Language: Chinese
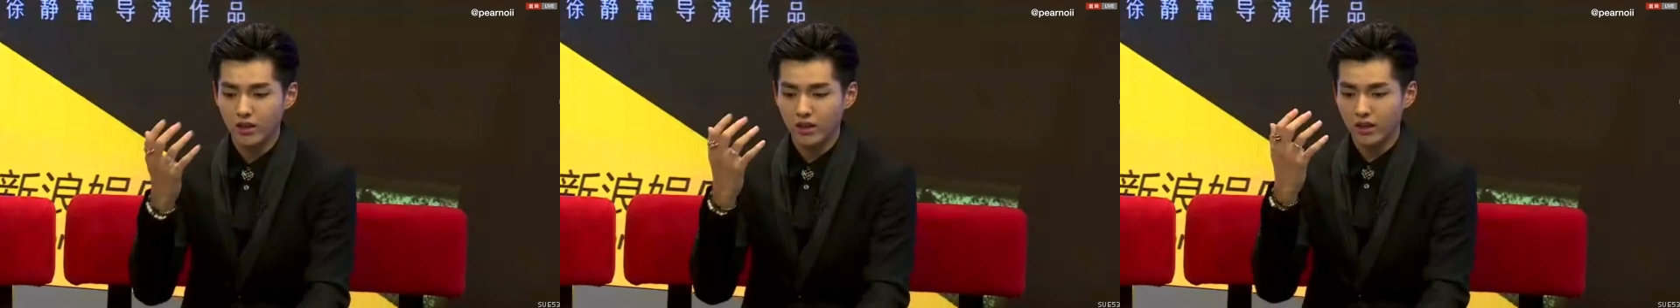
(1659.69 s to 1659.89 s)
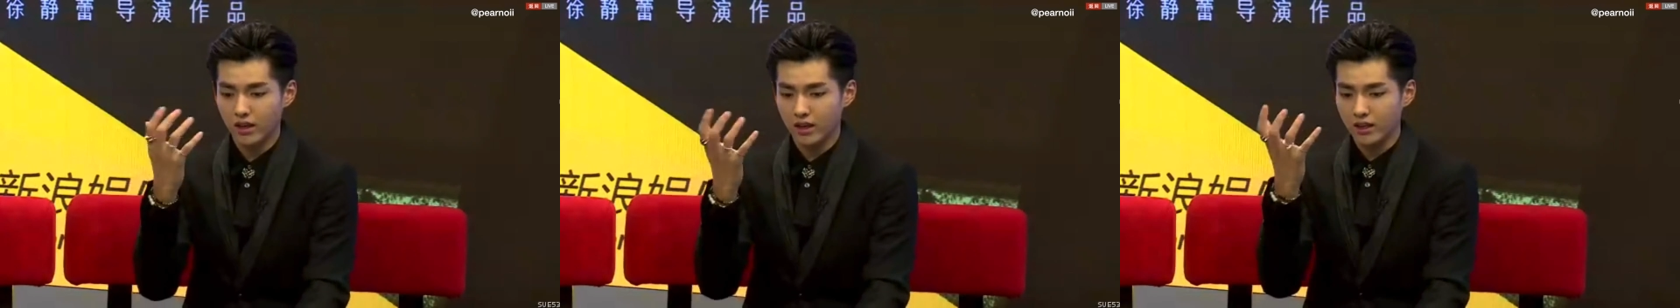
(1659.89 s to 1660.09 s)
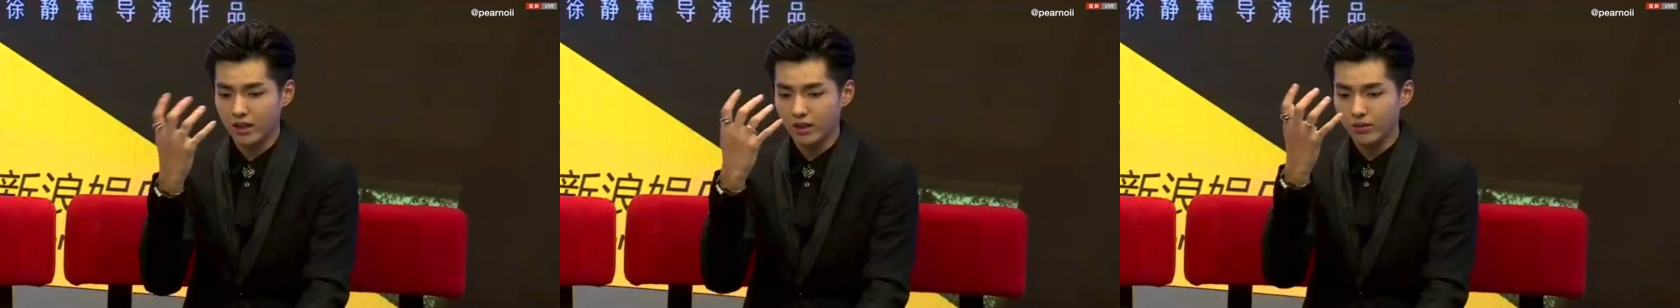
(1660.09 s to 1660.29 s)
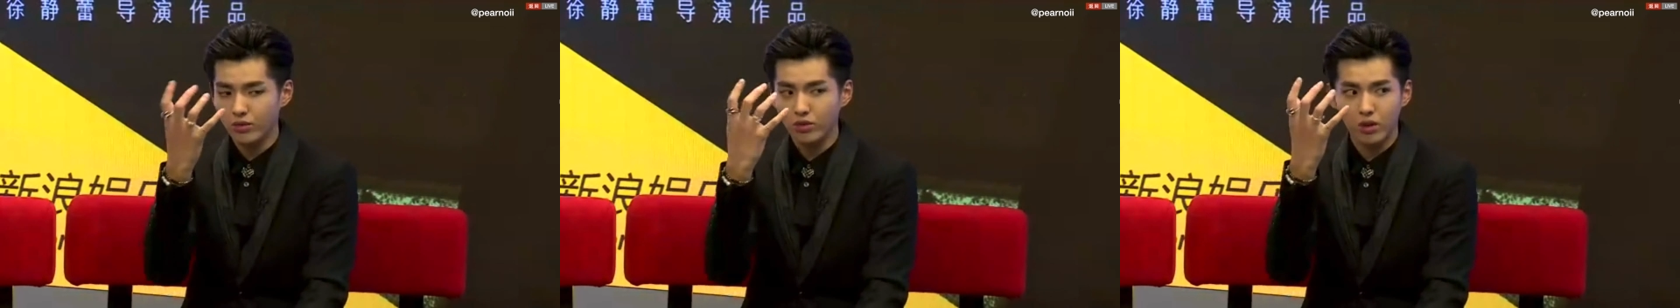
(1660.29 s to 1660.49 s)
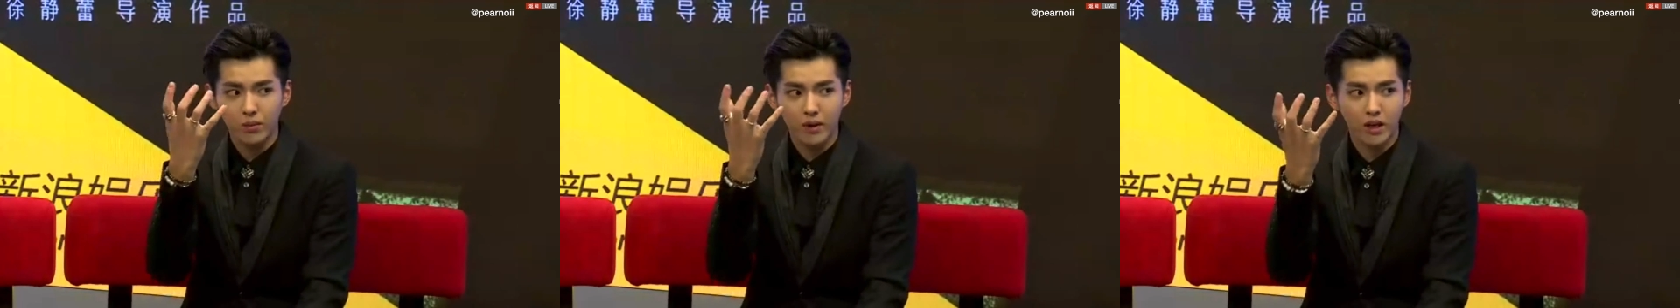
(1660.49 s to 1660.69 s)
那个荧幕
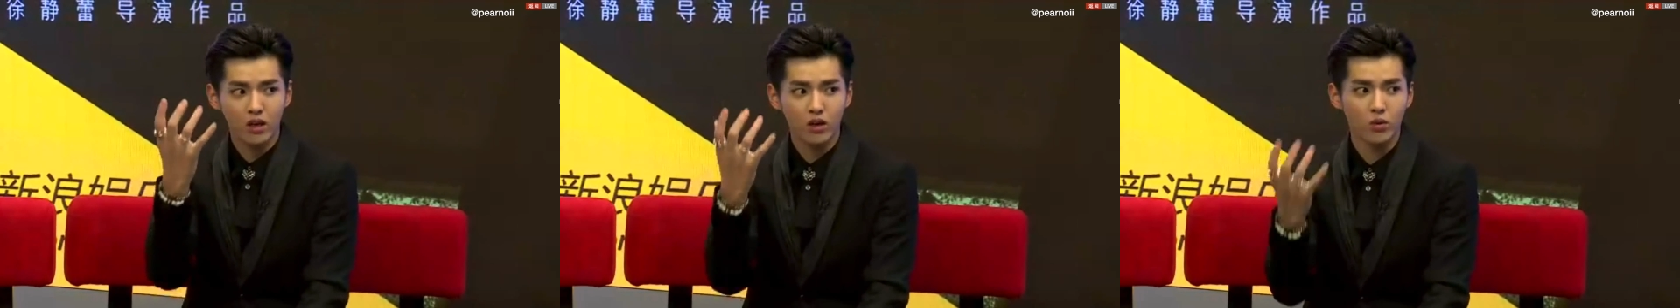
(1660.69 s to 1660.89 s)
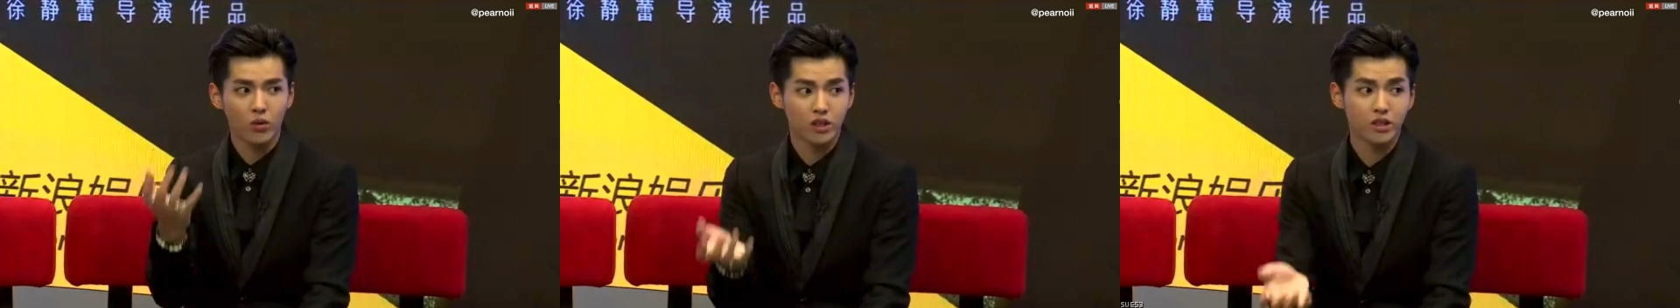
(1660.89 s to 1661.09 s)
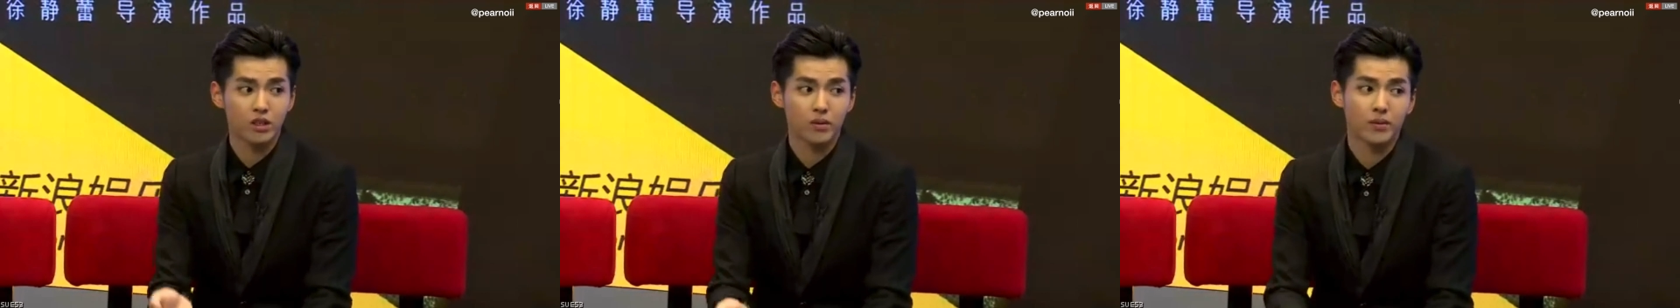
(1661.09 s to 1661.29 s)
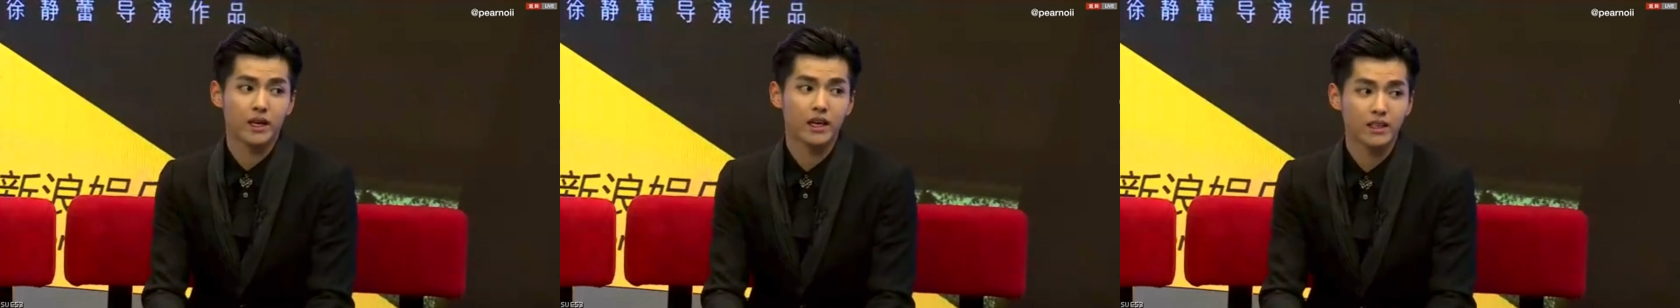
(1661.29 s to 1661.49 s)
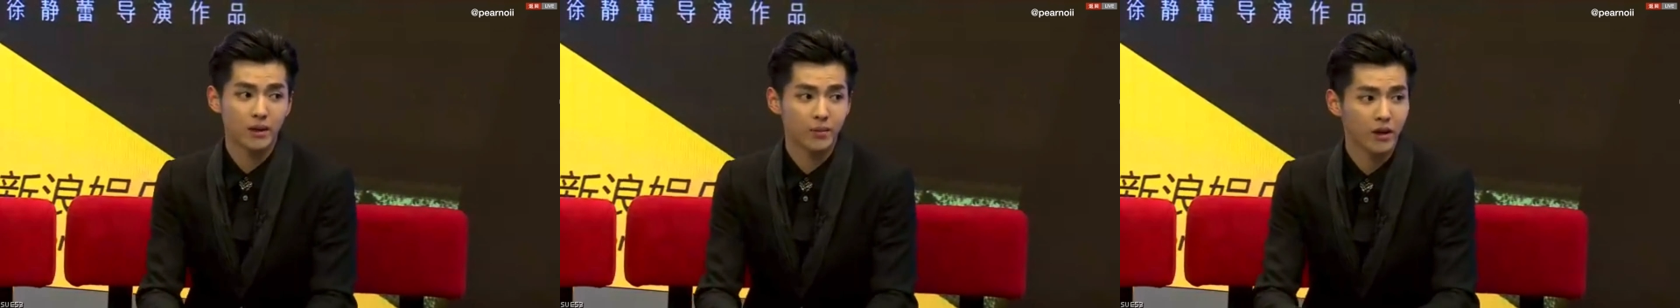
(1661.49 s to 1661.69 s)
的背后我是怎么
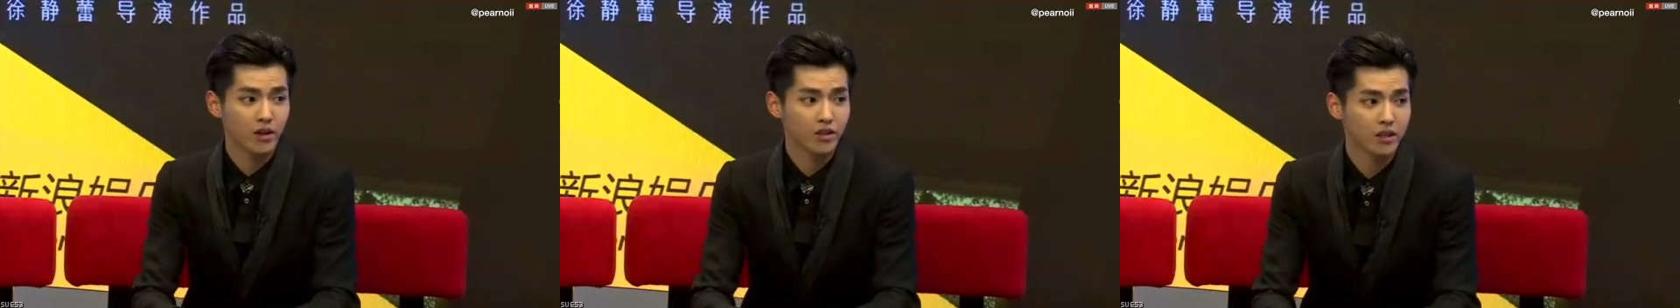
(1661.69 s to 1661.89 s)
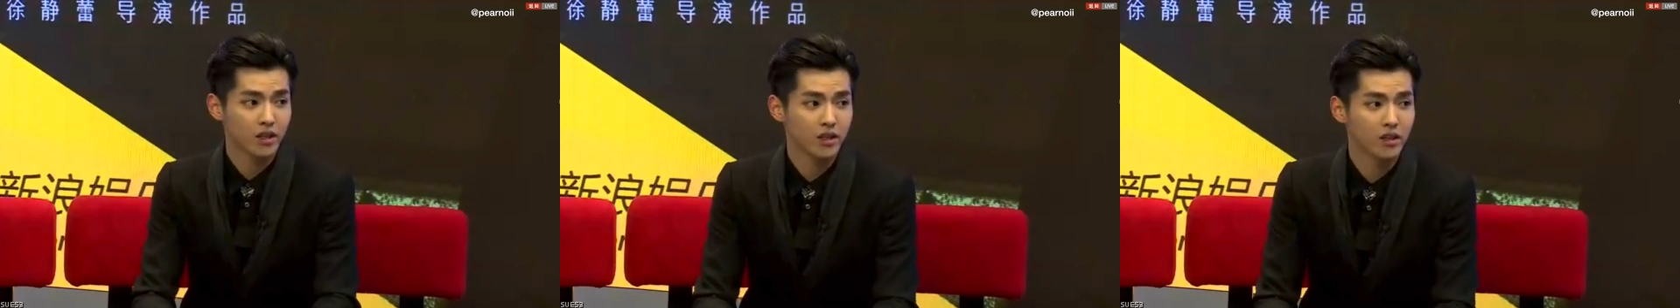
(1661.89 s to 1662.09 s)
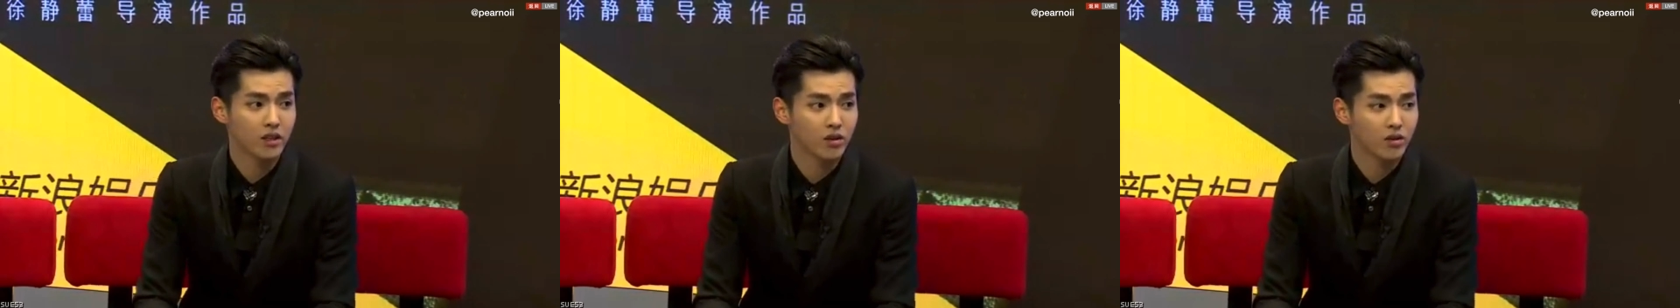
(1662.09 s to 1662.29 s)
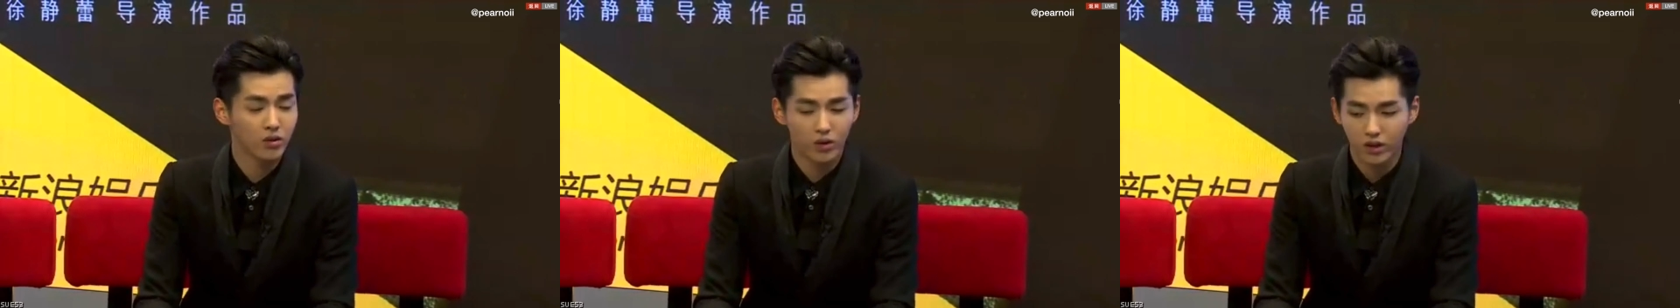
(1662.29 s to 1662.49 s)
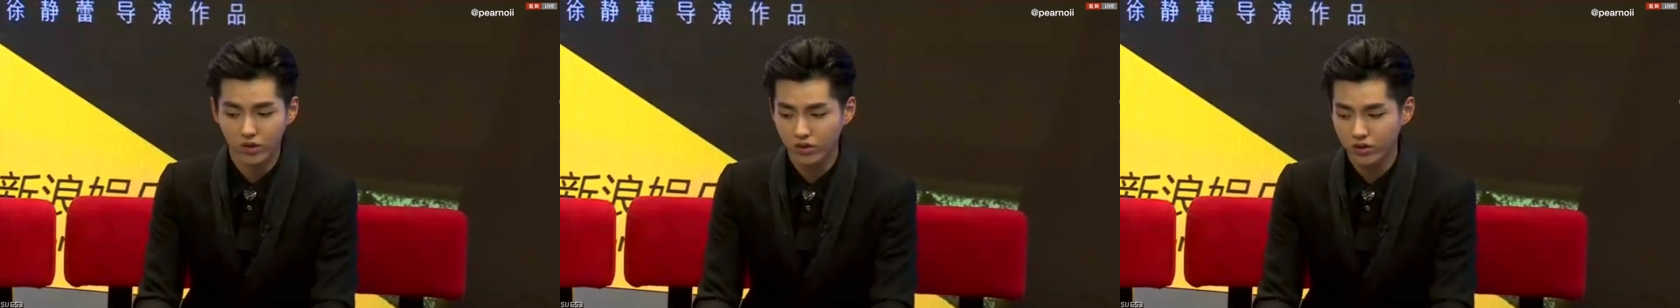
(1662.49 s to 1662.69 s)
样在表现的，因为我
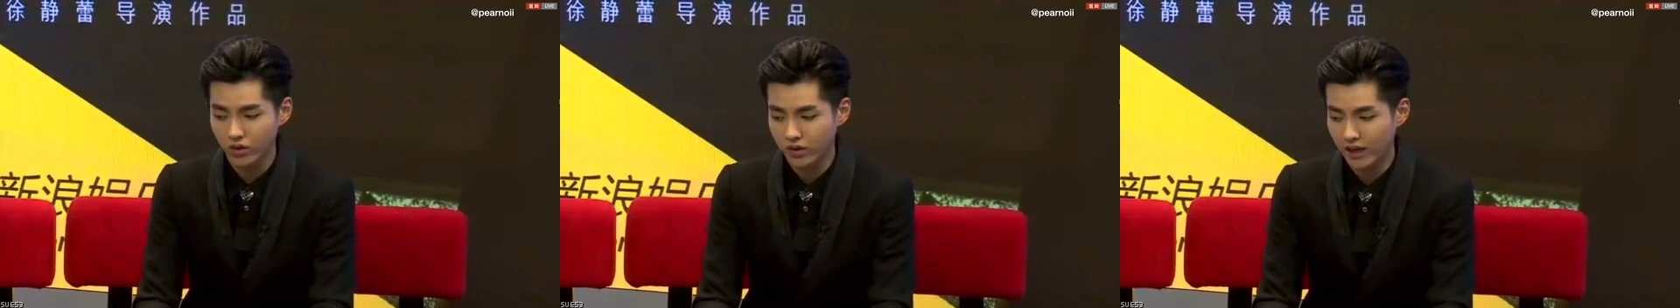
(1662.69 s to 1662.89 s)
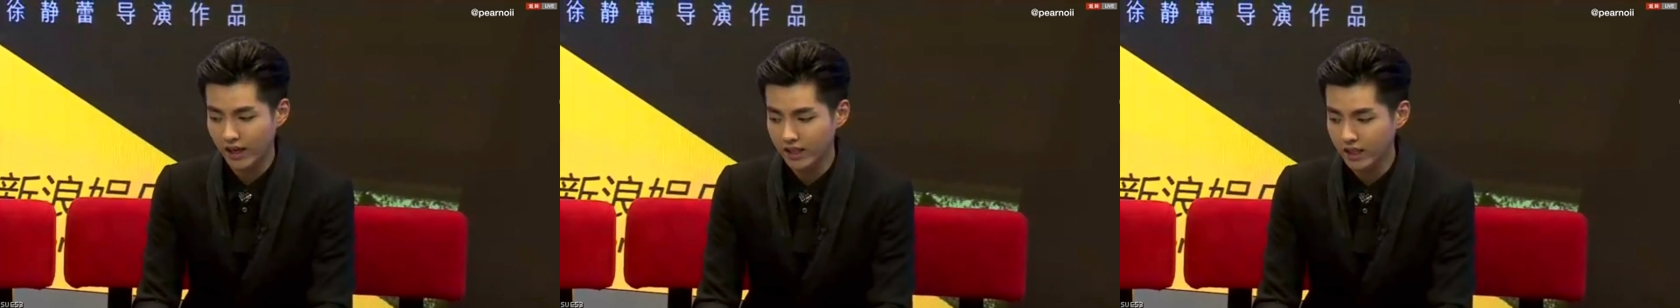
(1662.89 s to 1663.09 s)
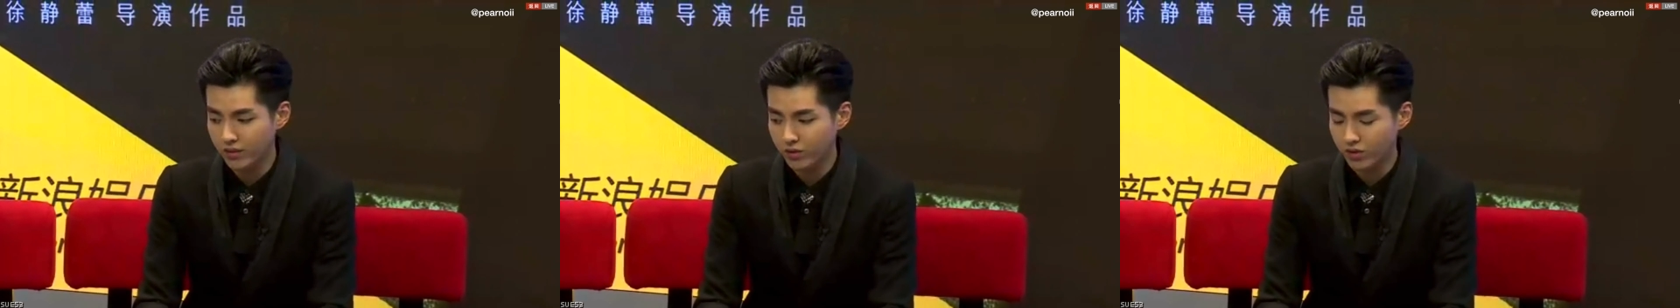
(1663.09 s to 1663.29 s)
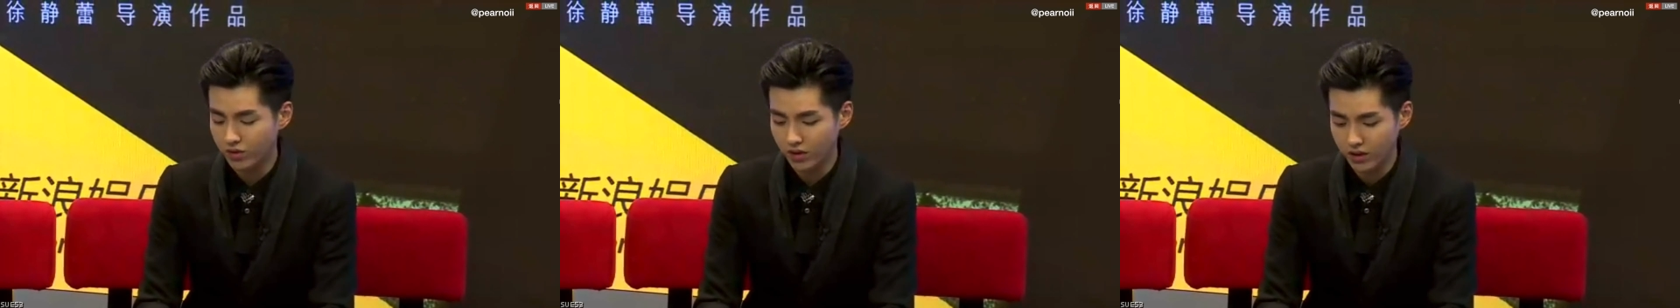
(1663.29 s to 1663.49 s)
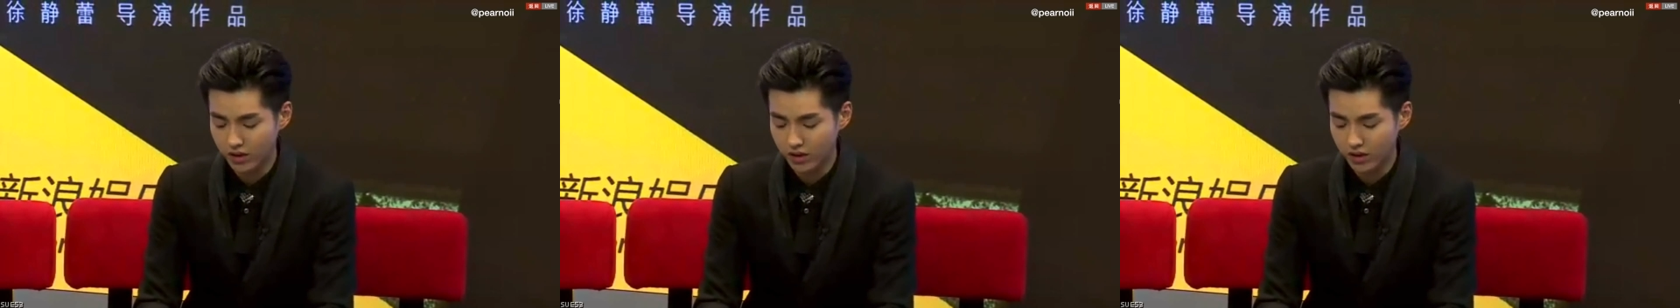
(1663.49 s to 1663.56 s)
很多东西我拿捏不准。